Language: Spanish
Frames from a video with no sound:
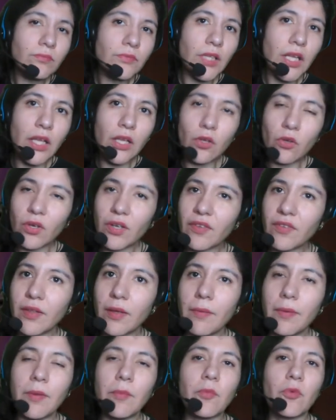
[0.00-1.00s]
en lo que
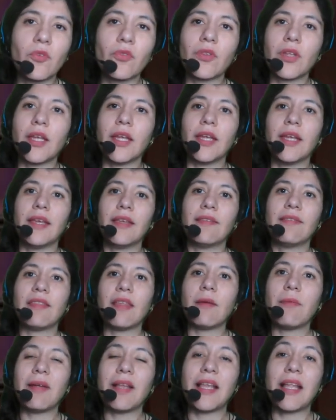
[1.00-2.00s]
sabemos que
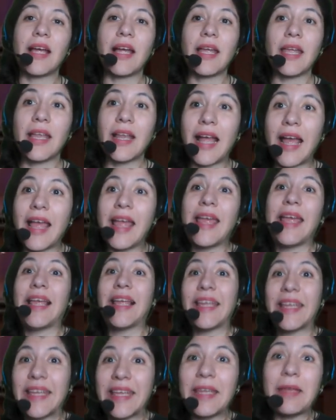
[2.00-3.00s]
estaba la era
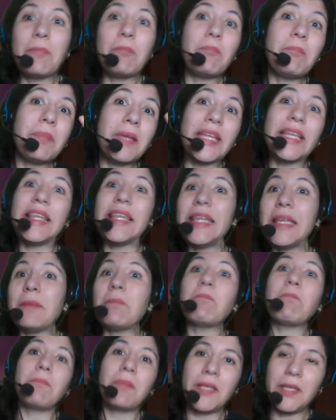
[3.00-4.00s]
hippie
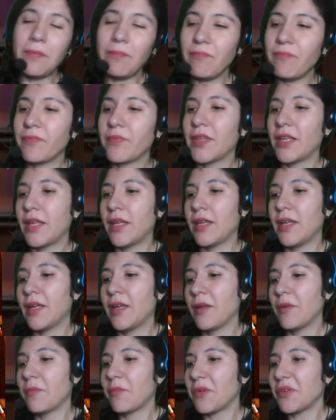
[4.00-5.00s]

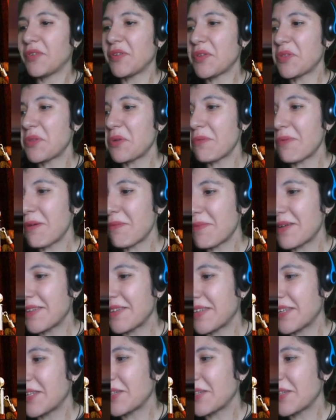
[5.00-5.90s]
pues se toma más que